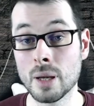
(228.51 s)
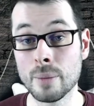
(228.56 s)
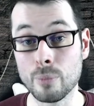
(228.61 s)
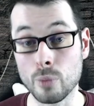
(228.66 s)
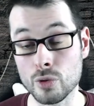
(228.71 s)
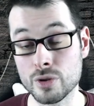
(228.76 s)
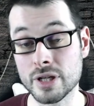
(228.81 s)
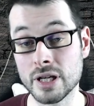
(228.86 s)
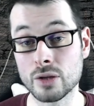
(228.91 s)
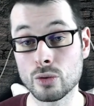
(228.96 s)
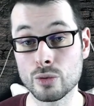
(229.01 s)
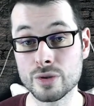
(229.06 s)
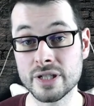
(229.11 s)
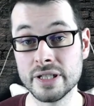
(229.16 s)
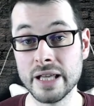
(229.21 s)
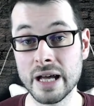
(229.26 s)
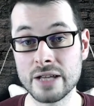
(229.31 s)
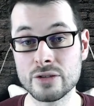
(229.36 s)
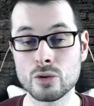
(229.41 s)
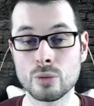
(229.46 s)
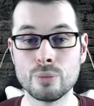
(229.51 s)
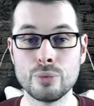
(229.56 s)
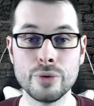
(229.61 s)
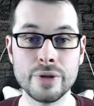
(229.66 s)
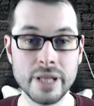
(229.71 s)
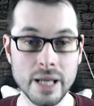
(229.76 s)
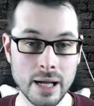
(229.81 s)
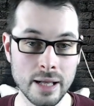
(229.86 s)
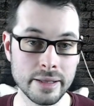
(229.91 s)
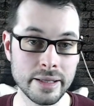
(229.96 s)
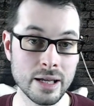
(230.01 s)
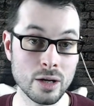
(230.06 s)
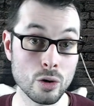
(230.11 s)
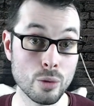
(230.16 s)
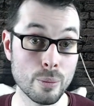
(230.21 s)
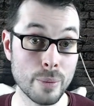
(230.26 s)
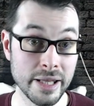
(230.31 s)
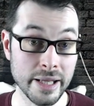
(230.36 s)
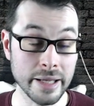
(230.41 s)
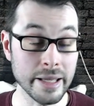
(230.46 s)
Pour ce qui est de considération plus terre à terre, le
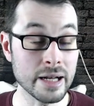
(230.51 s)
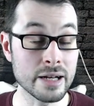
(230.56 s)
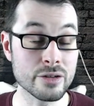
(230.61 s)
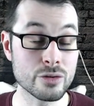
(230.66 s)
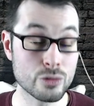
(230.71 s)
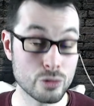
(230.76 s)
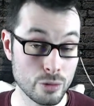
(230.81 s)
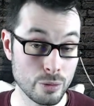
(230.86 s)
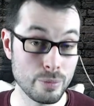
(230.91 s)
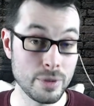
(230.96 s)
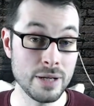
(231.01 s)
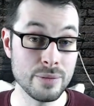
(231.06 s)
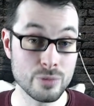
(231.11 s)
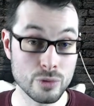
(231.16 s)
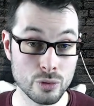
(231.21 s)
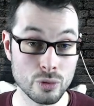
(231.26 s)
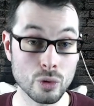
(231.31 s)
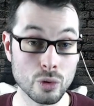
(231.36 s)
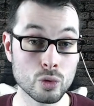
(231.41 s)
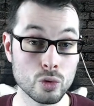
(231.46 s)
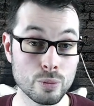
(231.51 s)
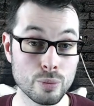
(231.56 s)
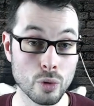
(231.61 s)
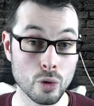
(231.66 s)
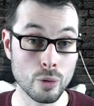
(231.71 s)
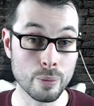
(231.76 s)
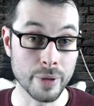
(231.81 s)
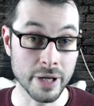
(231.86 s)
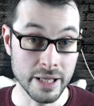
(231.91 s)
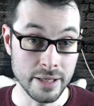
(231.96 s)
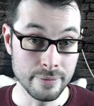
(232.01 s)
matériel est sublime surtout pour le prix.